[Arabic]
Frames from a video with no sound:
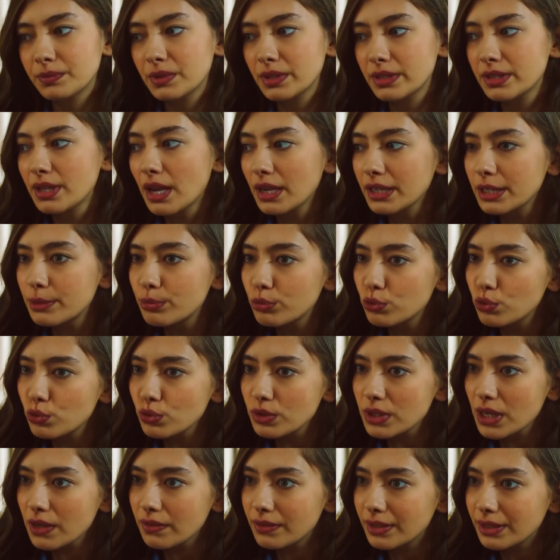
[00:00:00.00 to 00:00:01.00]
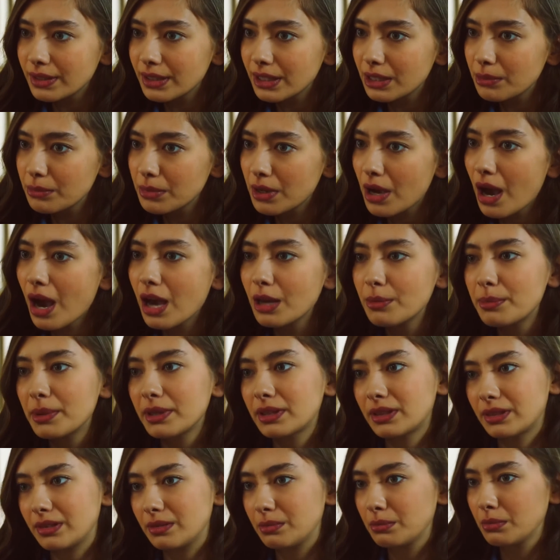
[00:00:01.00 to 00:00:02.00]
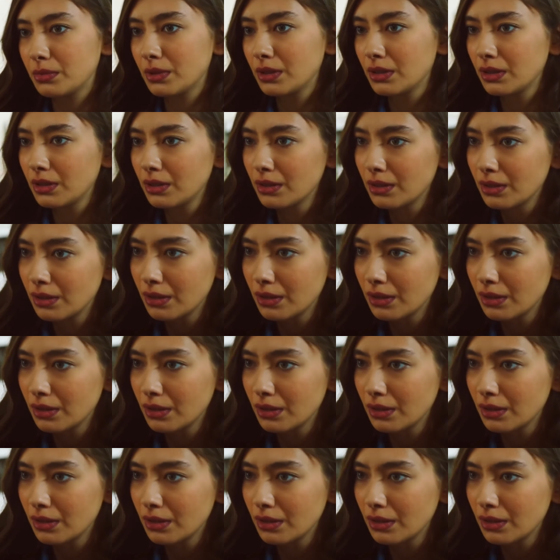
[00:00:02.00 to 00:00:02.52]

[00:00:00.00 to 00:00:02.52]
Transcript: يعني كأنه خسرت كل اللي بحبهم بحياتي